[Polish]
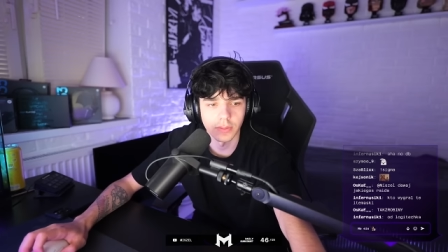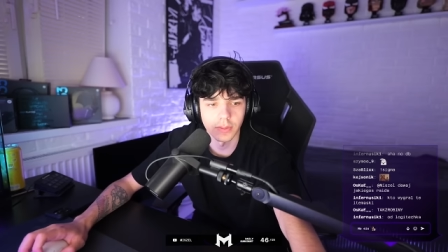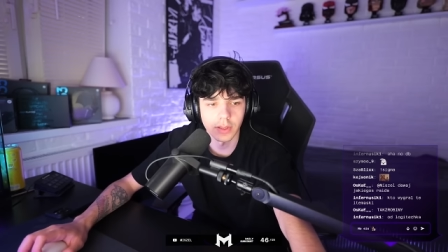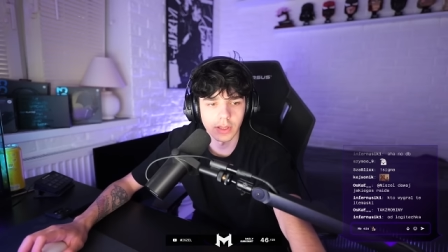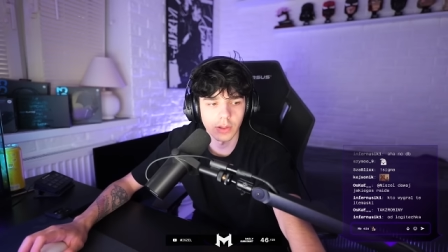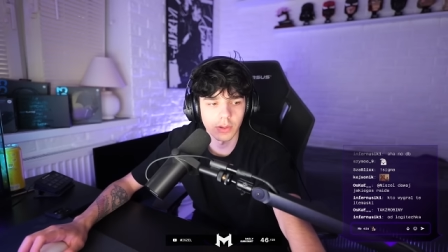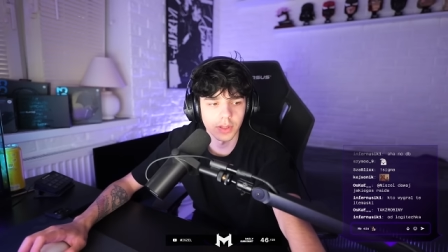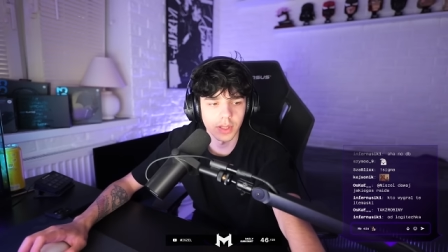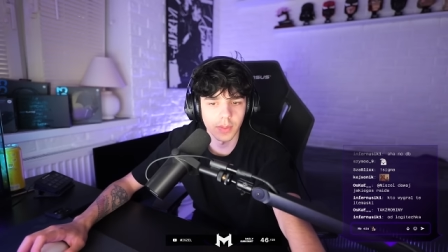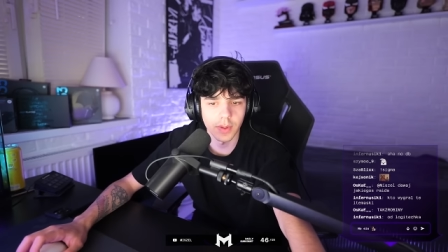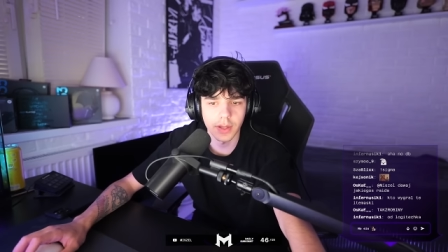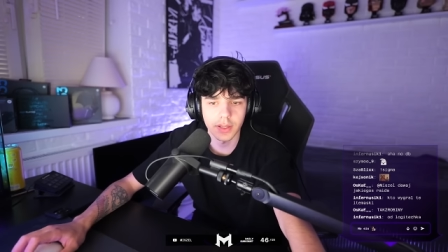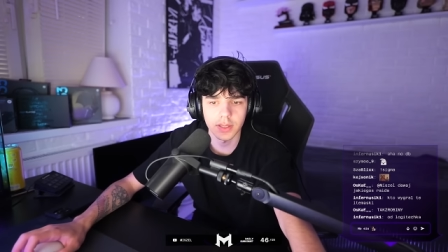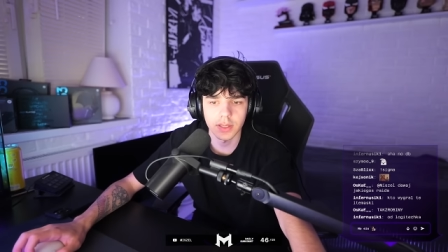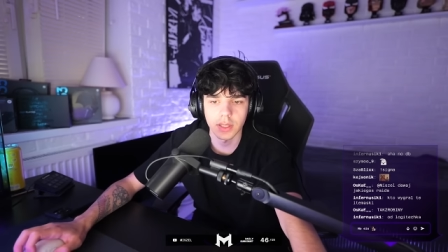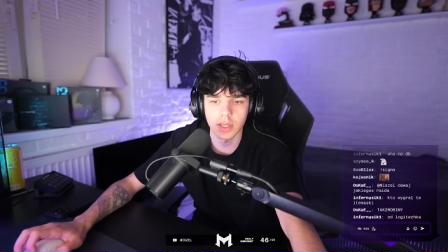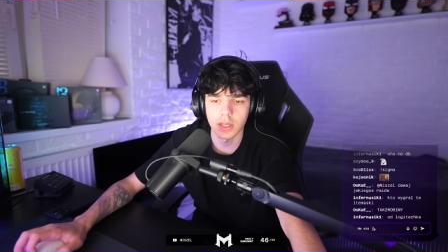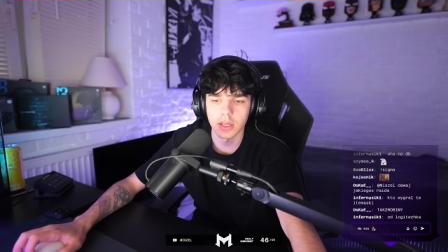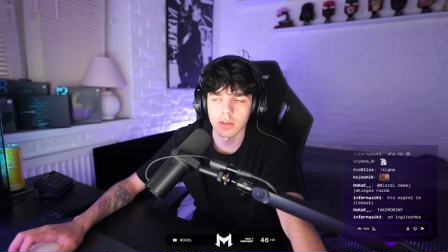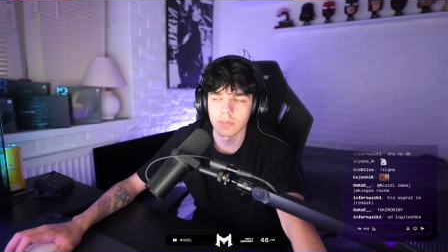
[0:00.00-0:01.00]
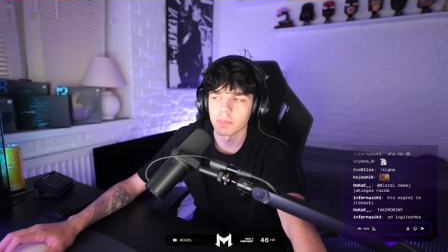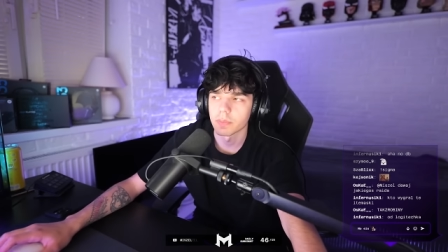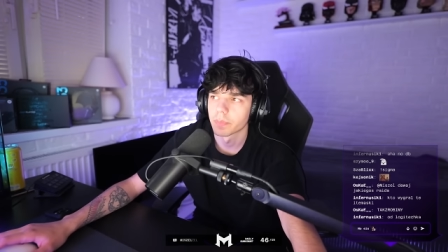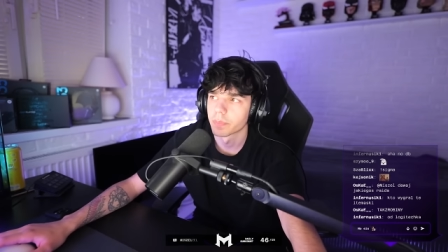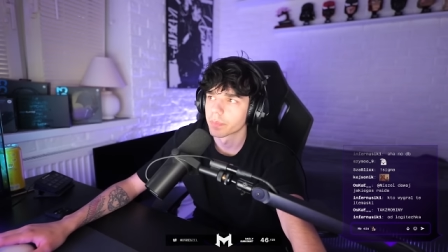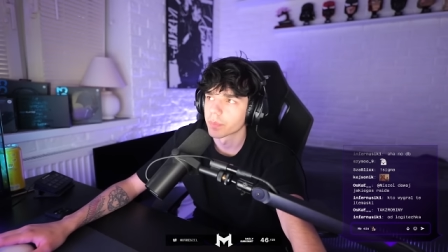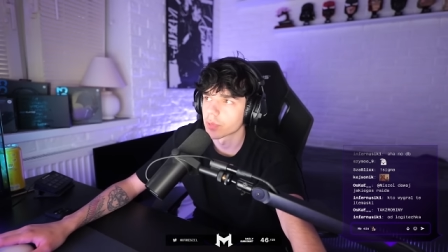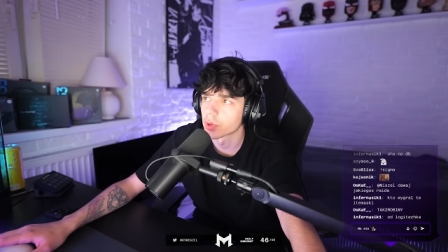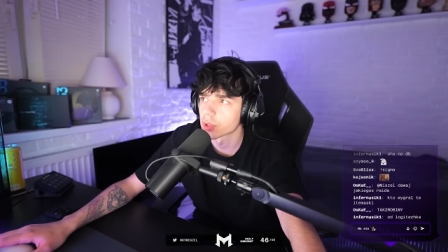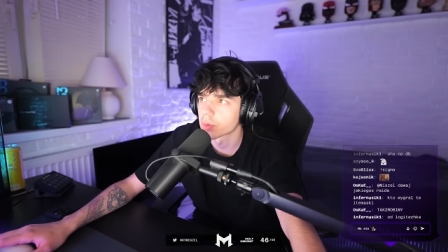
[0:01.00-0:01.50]
wygrał i te maski?
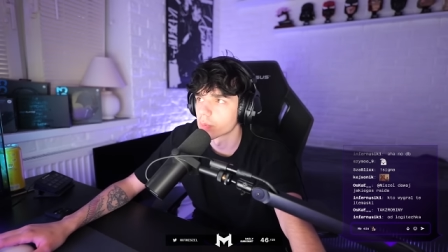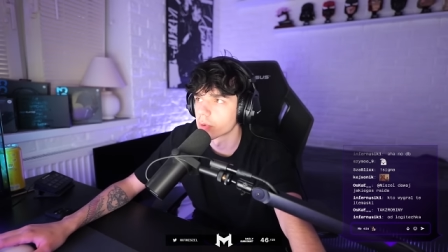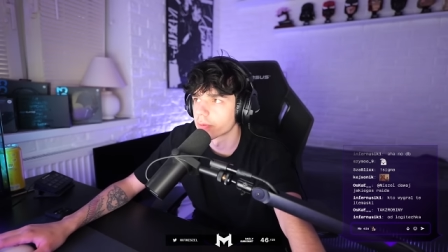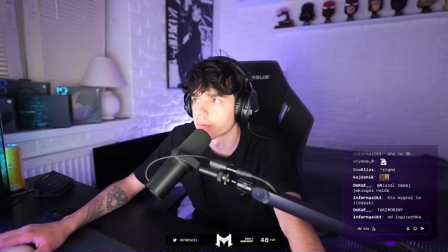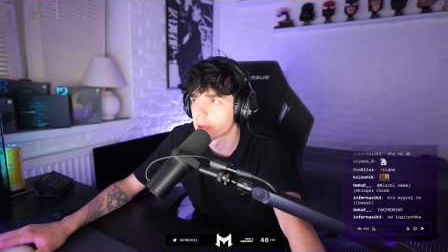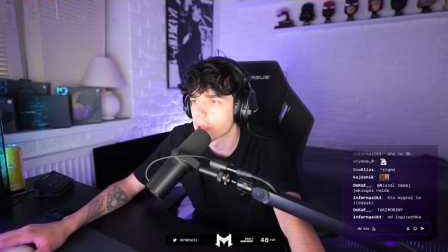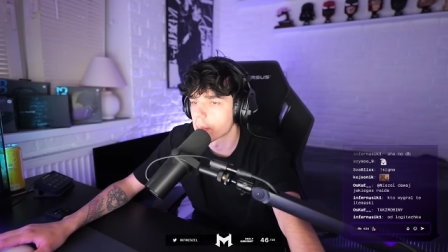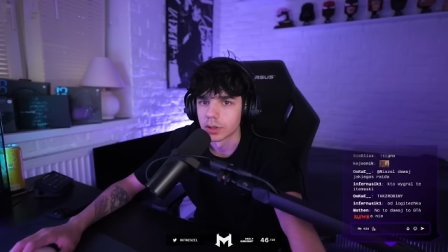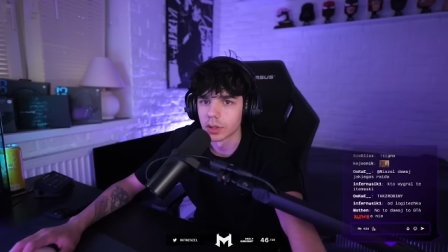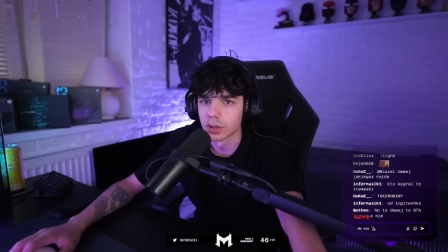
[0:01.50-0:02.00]
Już mówię.